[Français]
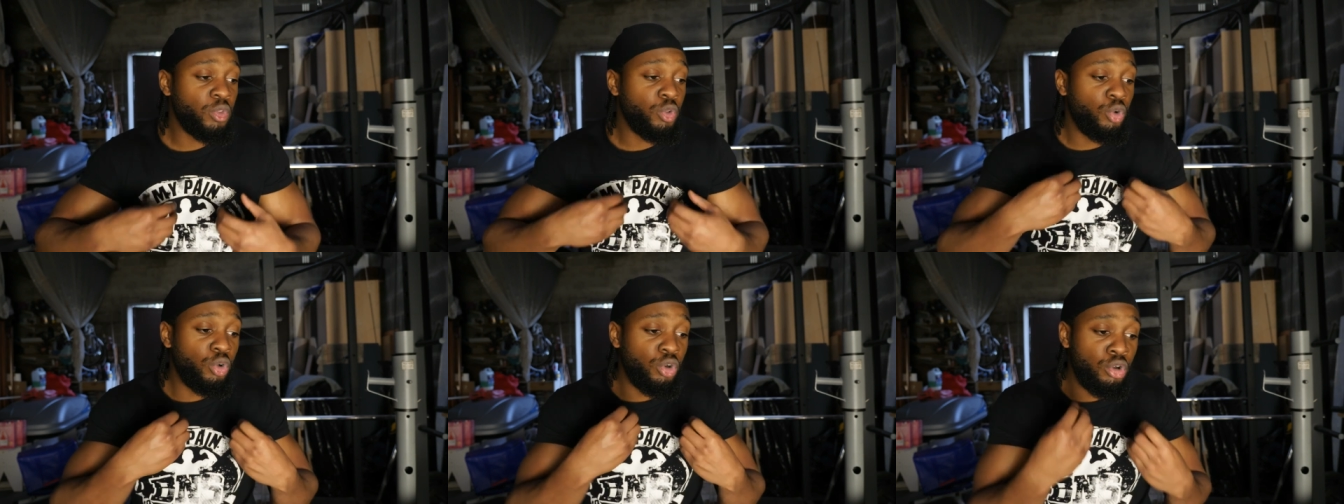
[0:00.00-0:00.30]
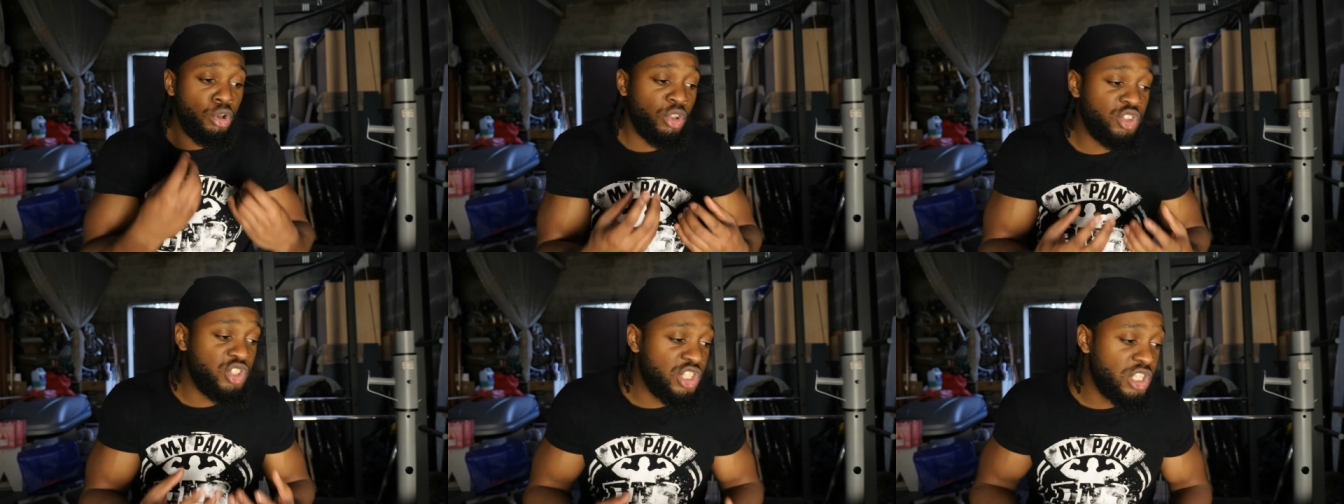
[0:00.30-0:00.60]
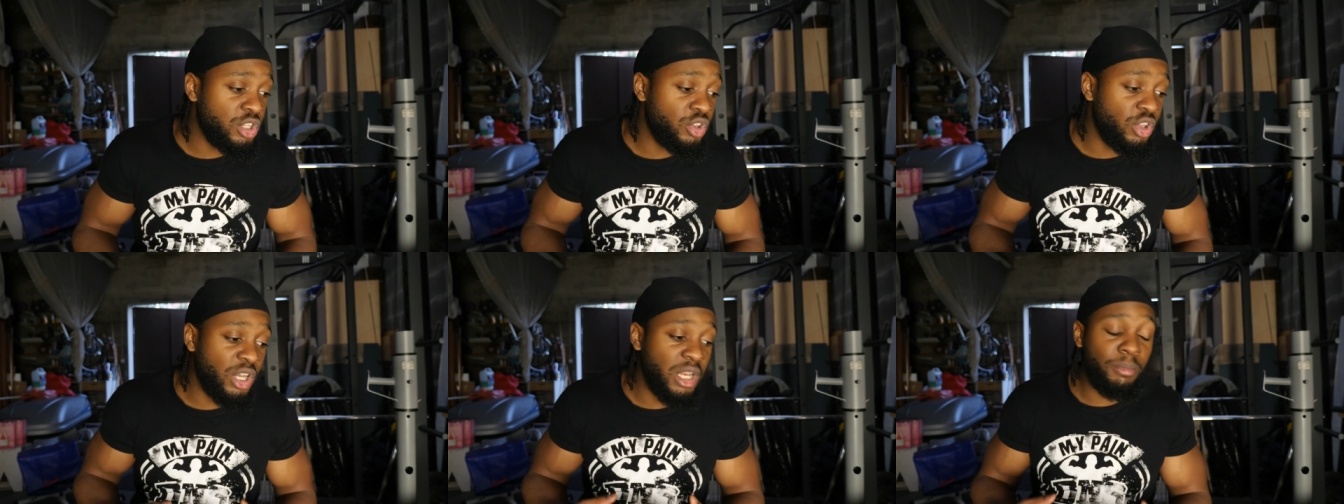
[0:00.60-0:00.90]
on leur
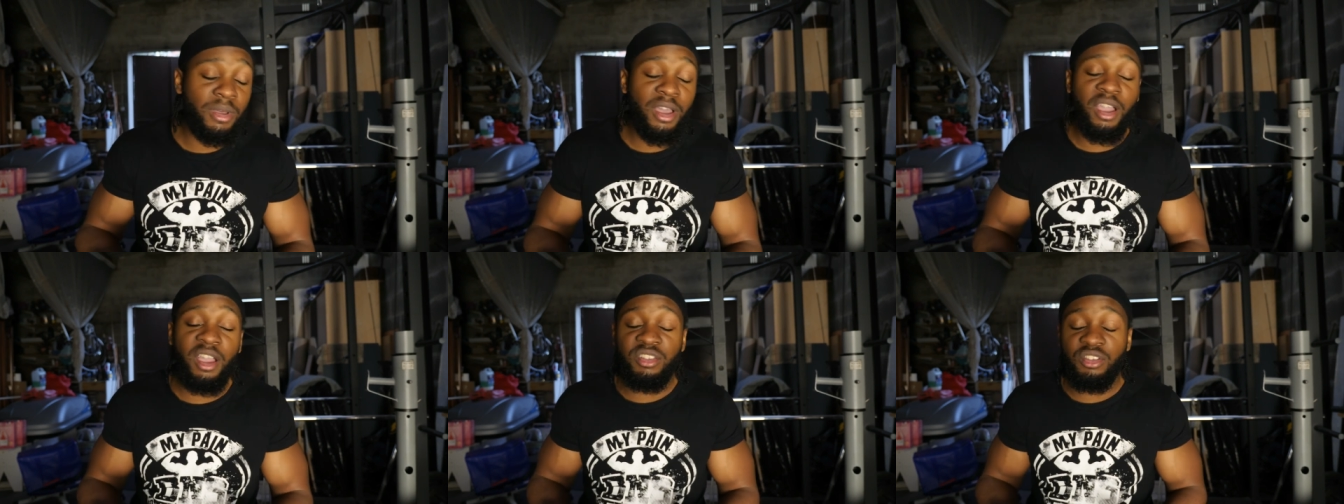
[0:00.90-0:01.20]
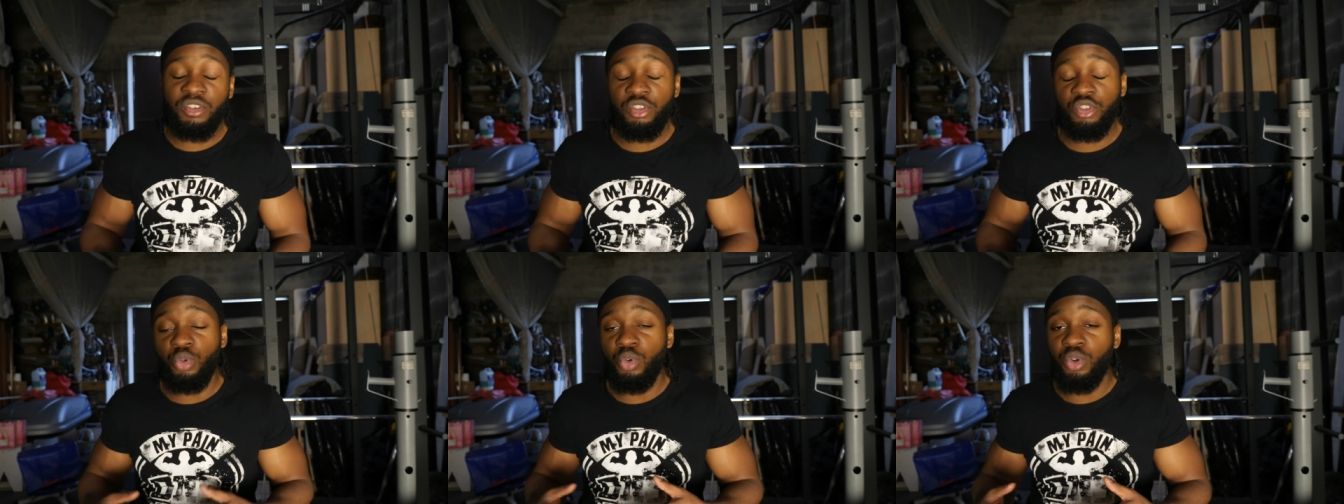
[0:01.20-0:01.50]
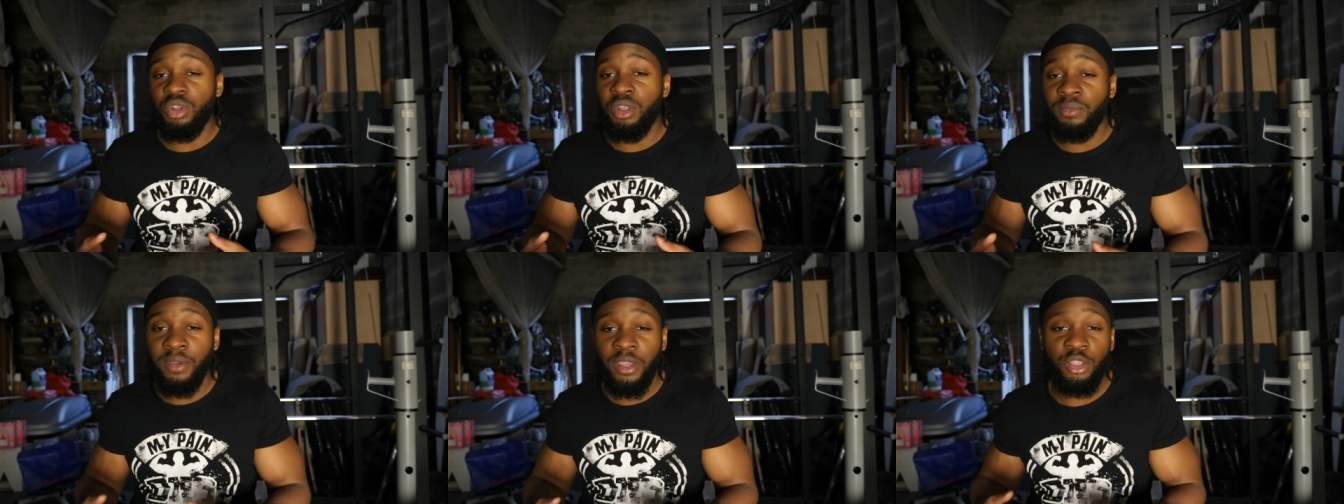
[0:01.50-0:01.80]
dit que les magasins seront
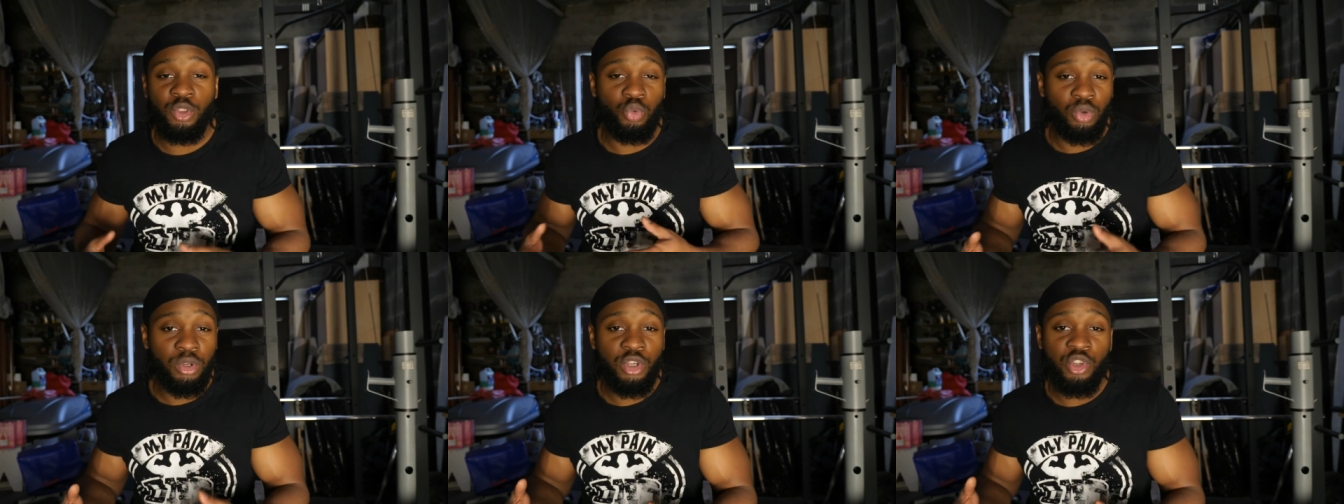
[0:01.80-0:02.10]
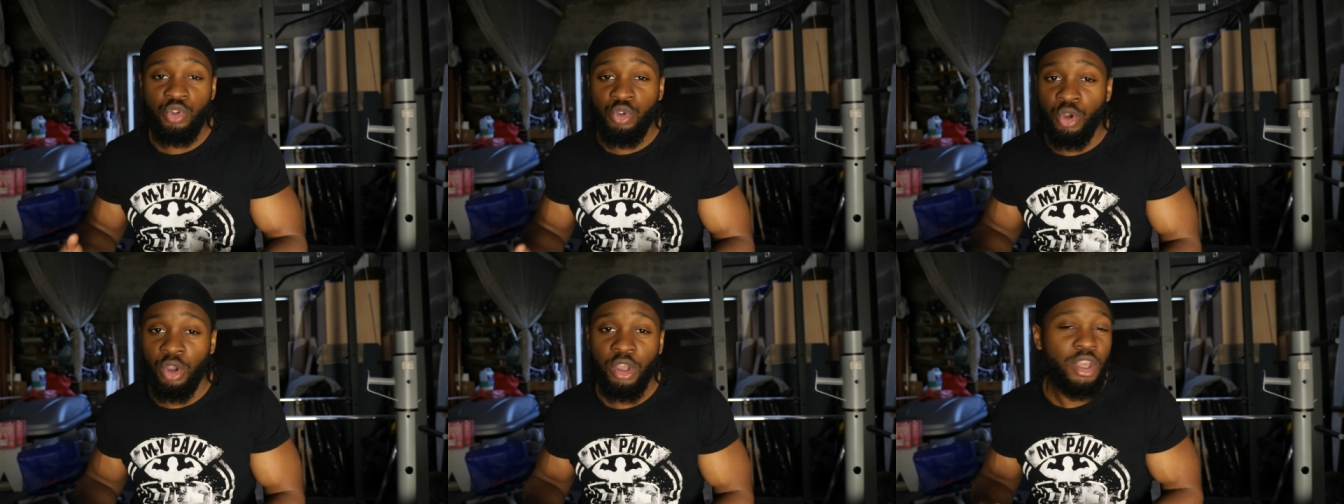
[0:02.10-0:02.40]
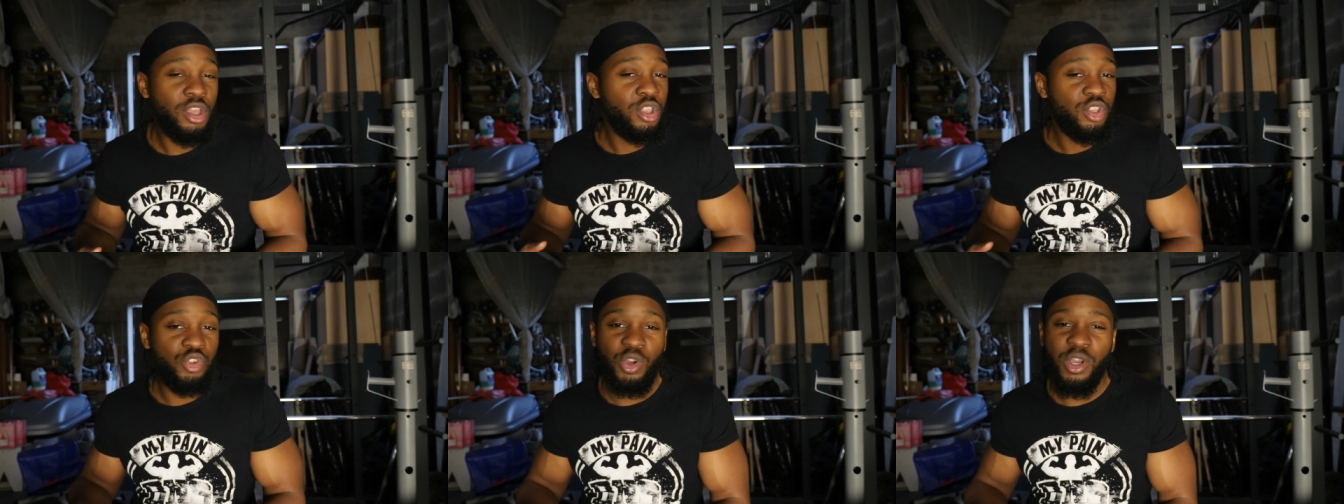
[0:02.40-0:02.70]
livrés tous les jours,
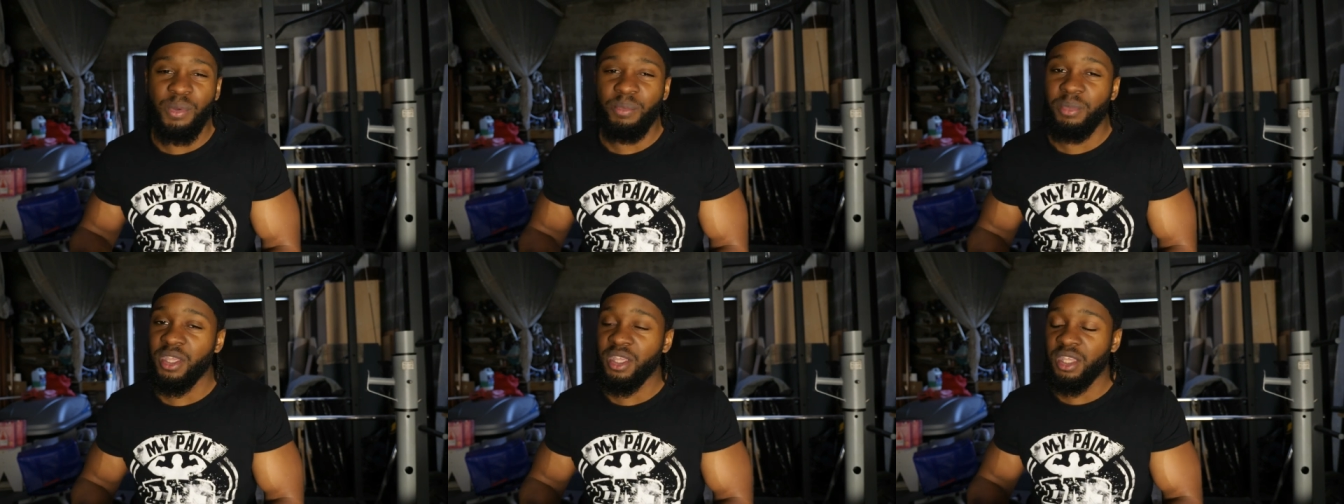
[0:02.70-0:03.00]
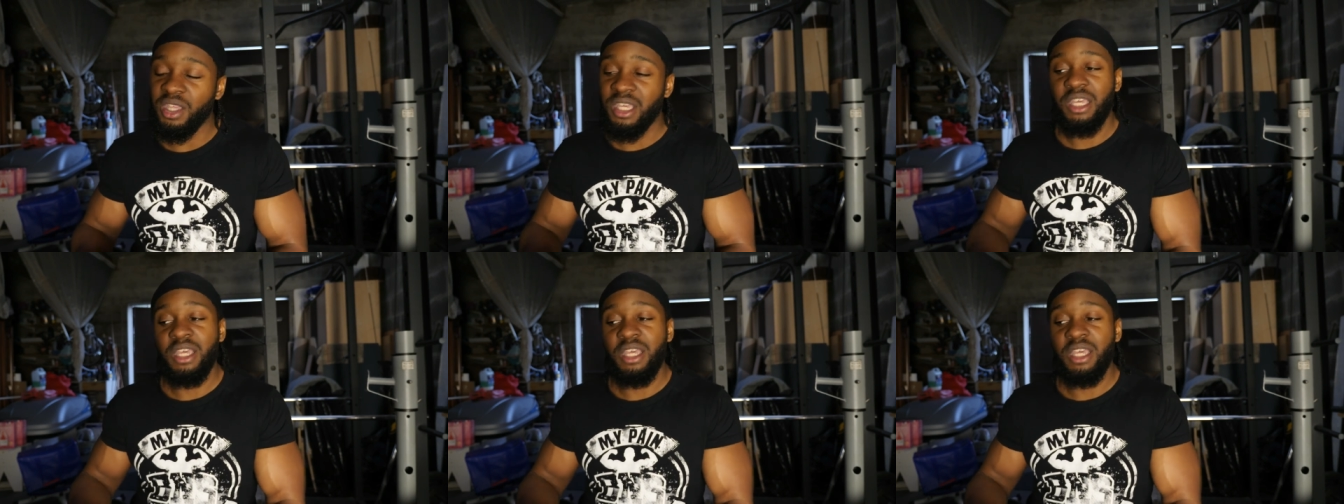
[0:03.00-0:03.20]
tu vois, mais